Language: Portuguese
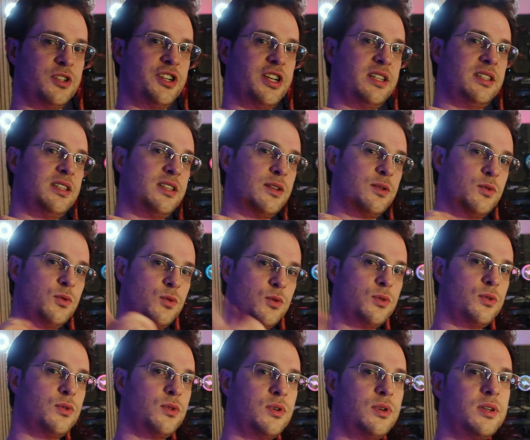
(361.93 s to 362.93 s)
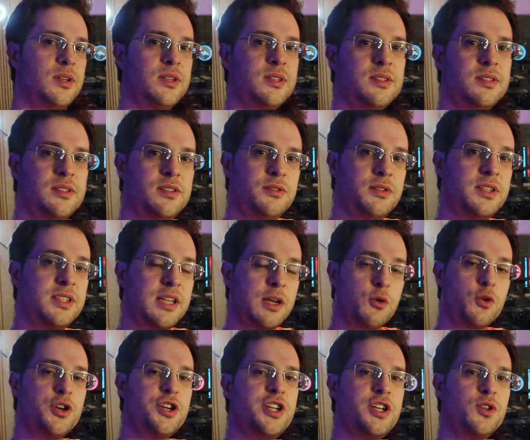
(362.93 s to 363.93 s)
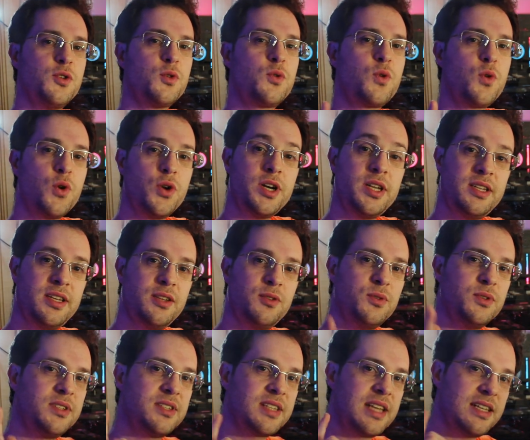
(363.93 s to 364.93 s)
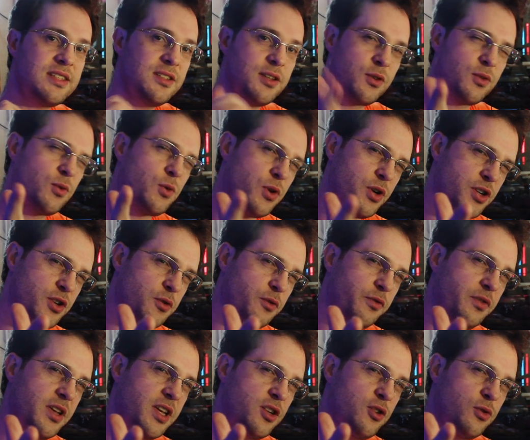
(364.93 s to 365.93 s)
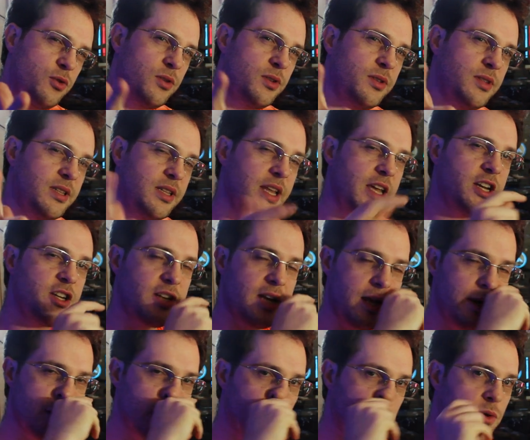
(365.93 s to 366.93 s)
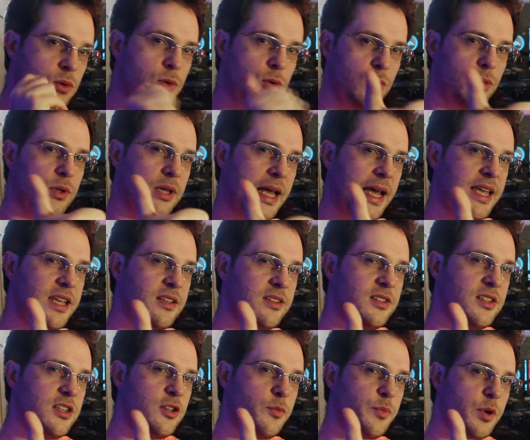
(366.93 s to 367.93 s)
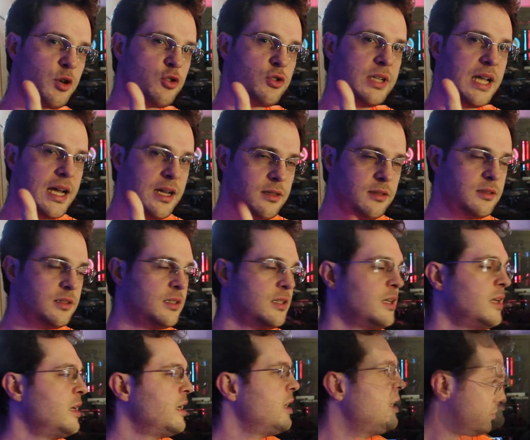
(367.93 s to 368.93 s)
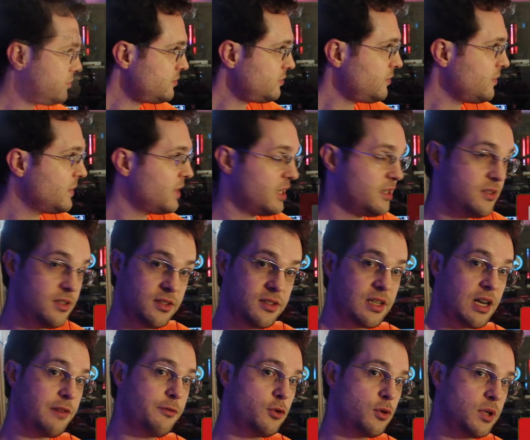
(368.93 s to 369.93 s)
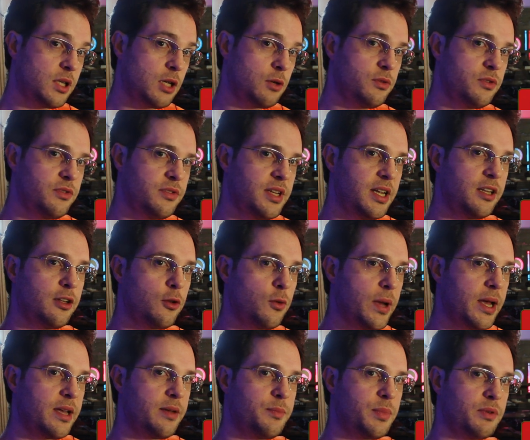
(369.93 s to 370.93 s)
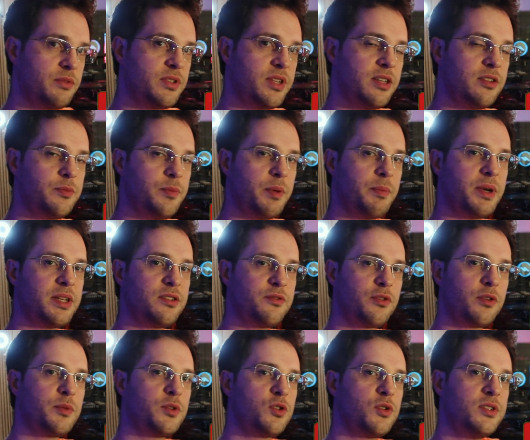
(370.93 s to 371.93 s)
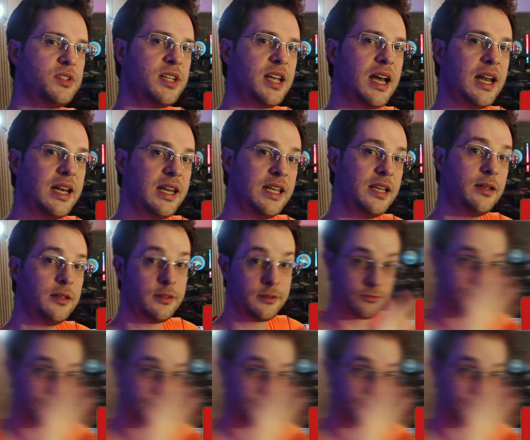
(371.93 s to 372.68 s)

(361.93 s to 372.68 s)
gente. O se você está curtindo, curte. Não se esquece de curtir o vídeo, deixa aí o, o likezinho para ajudar. E se inscreve no canal se você ainda não é, para você receber mais informações de rally.